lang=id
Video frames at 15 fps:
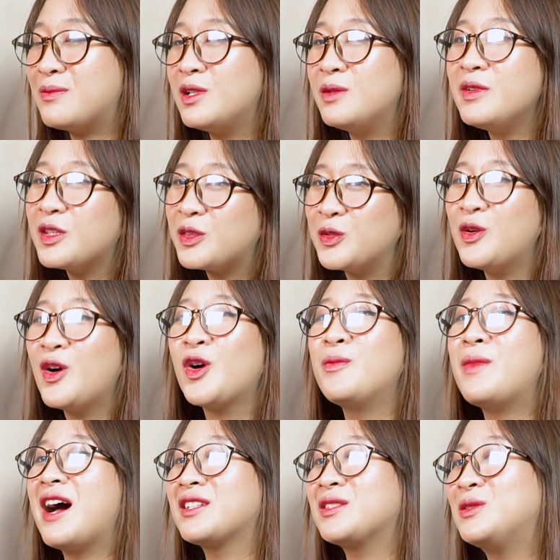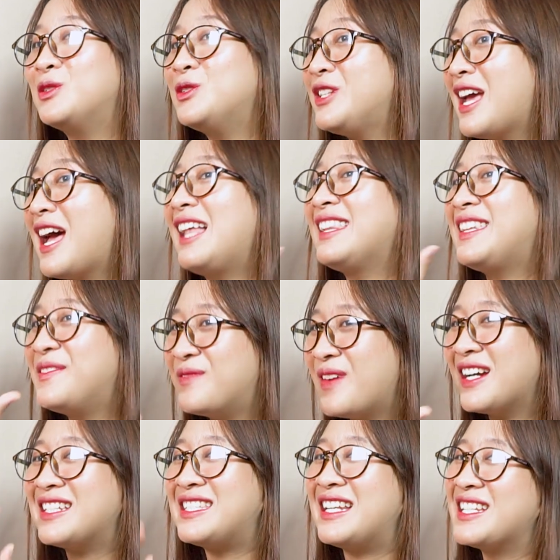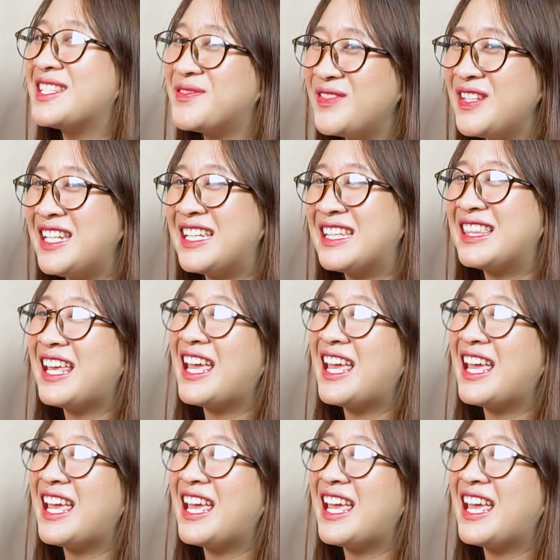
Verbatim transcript: sebelum itu aku bahas dulu ya 5 gejala sembelit.